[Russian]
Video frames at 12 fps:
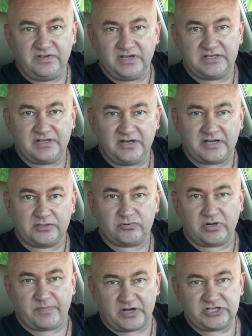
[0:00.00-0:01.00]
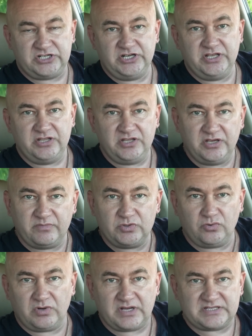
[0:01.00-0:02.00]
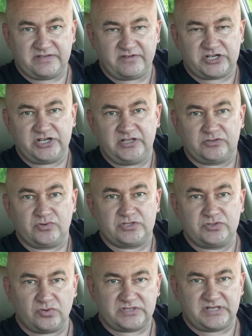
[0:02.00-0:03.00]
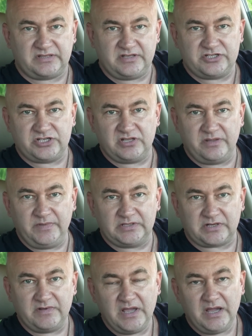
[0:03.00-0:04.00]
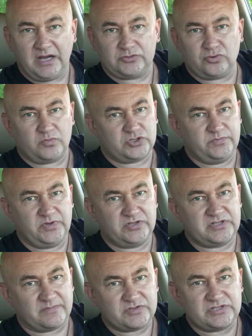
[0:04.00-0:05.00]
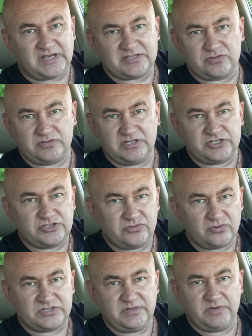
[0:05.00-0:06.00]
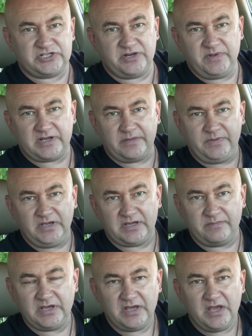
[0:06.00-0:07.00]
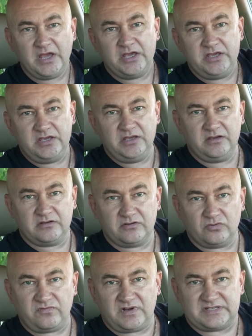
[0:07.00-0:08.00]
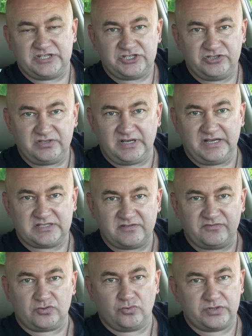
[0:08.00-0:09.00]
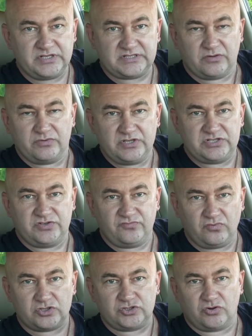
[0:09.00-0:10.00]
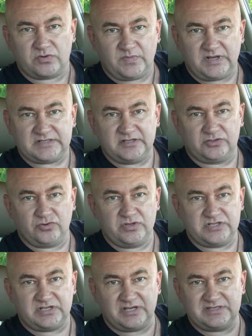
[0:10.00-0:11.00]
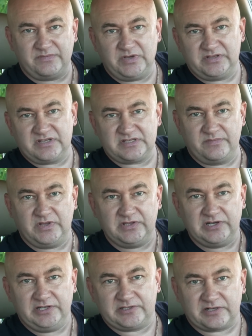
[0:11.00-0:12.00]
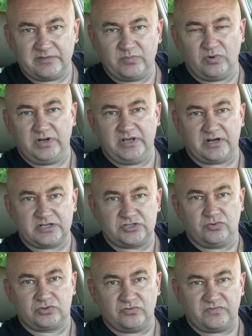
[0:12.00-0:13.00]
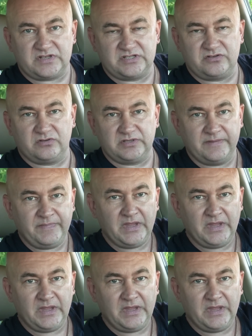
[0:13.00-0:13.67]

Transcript: двигателях, которые прошли немного, совершенно, то есть до 100 тысяч километров, а то может быть там за 100 тысяч, но с небольшими копейками, и у вас начинается вдруг ни с того ни с сего жор масла, то есть от замены до замены литр и более расход у вас идет.